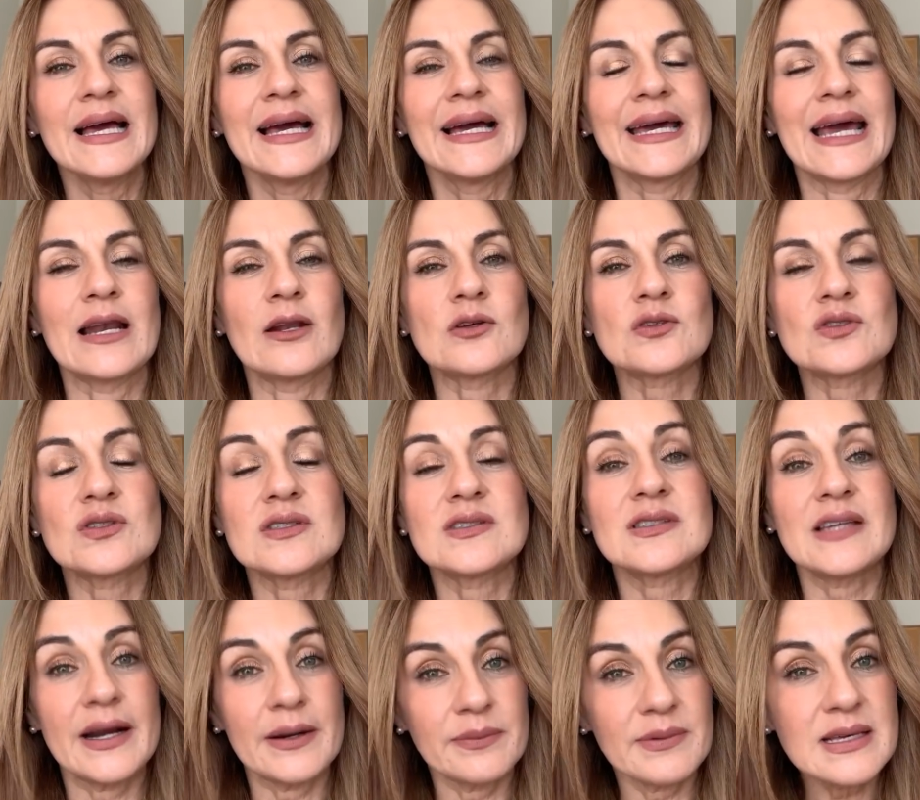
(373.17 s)
que los
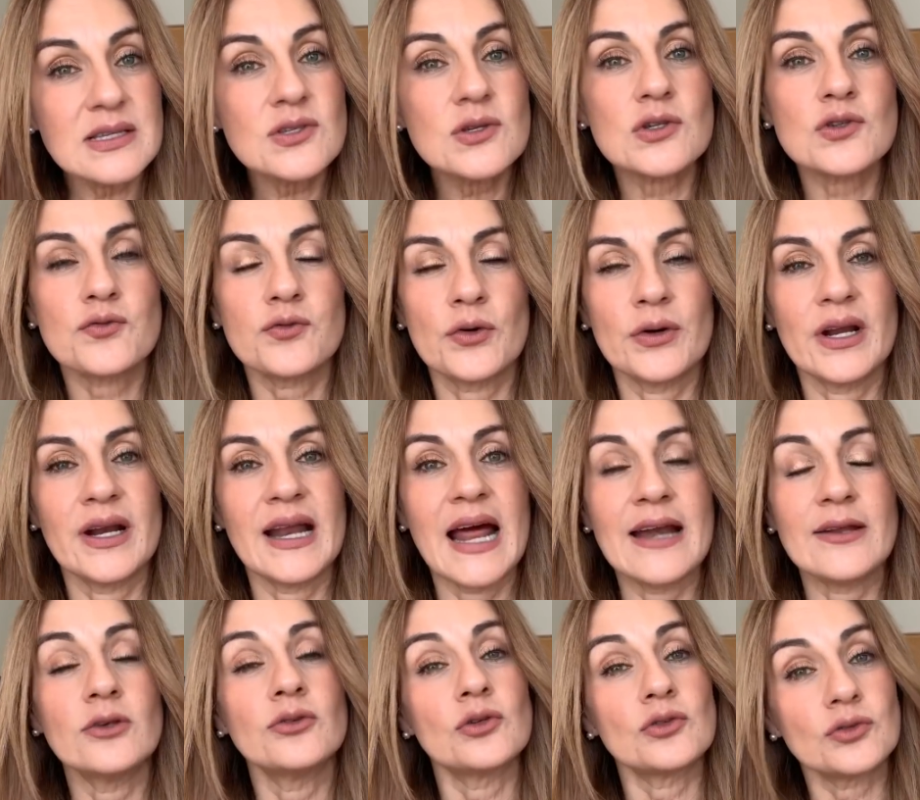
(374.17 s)
servicios
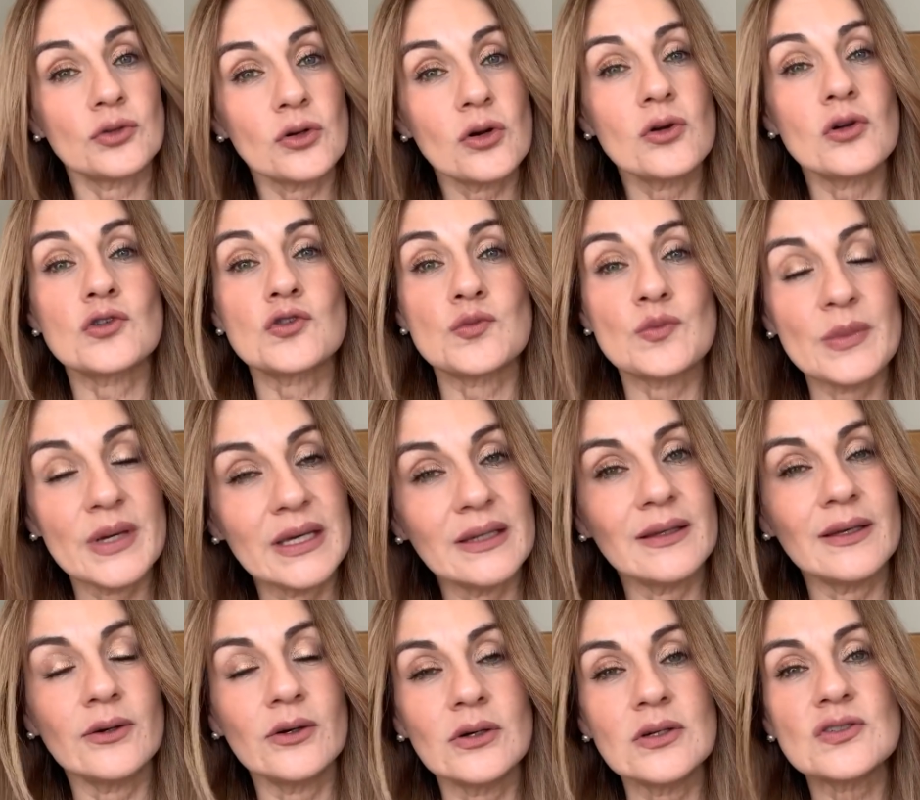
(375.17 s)
funerarios, no solo los
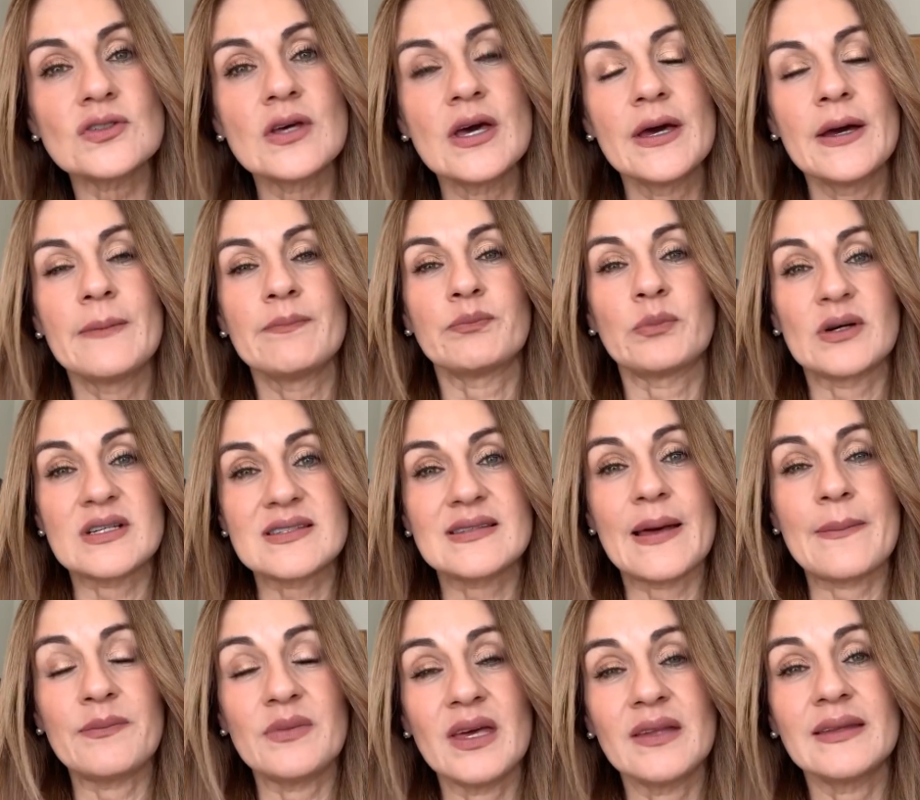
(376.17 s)
médicos, pues
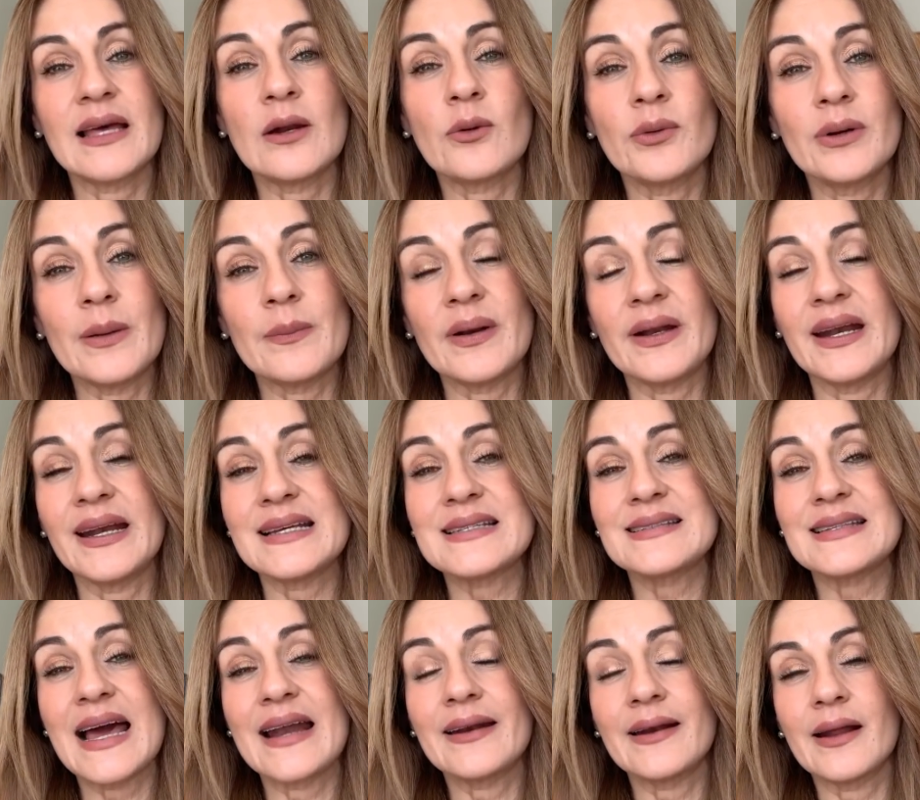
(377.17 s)
también de alguna manera
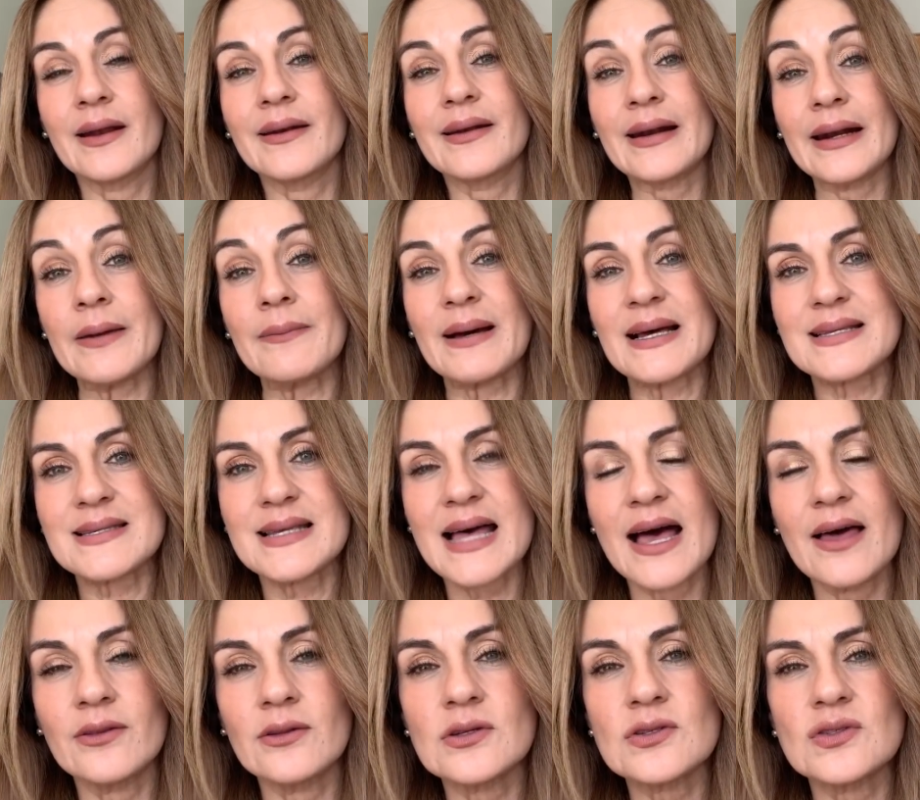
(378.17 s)
están
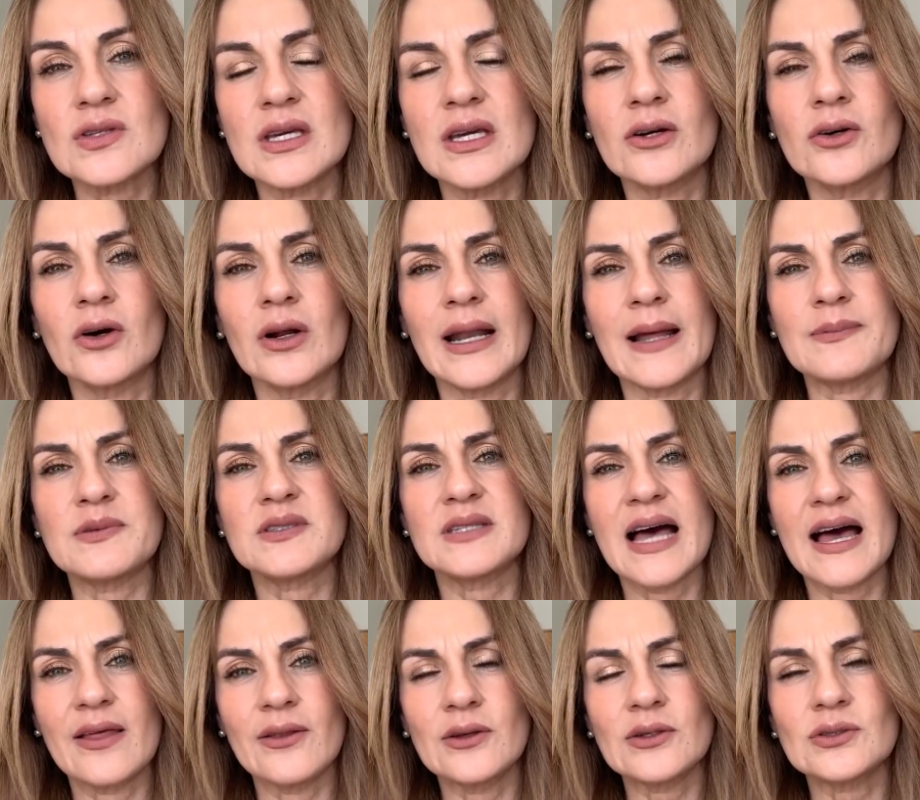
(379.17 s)
rebasados y
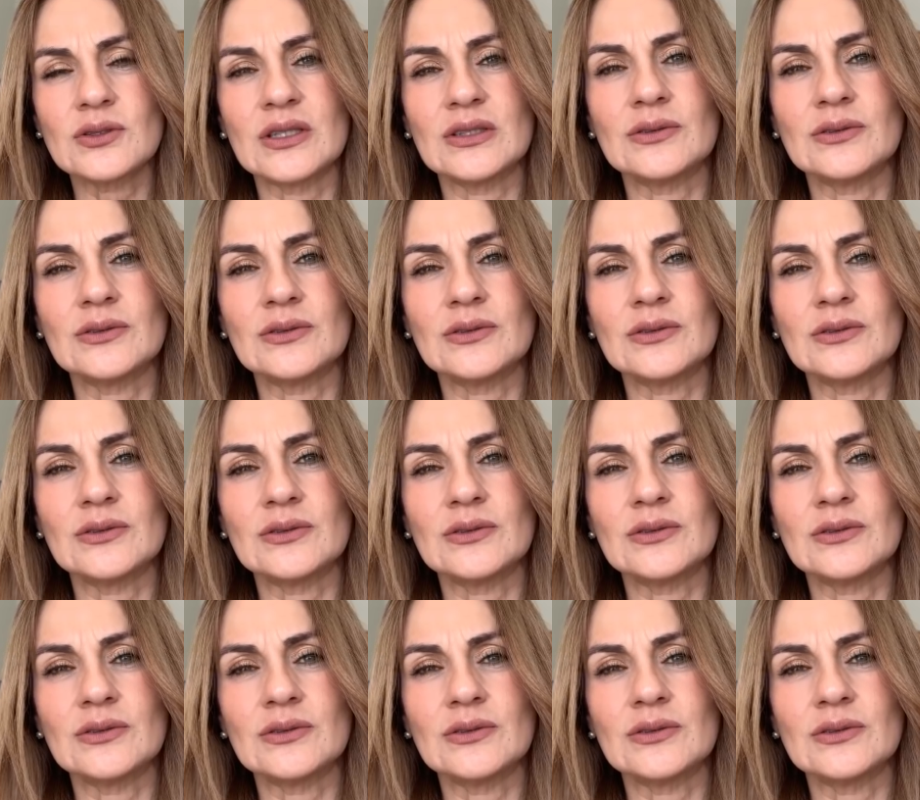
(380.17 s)
colapsados.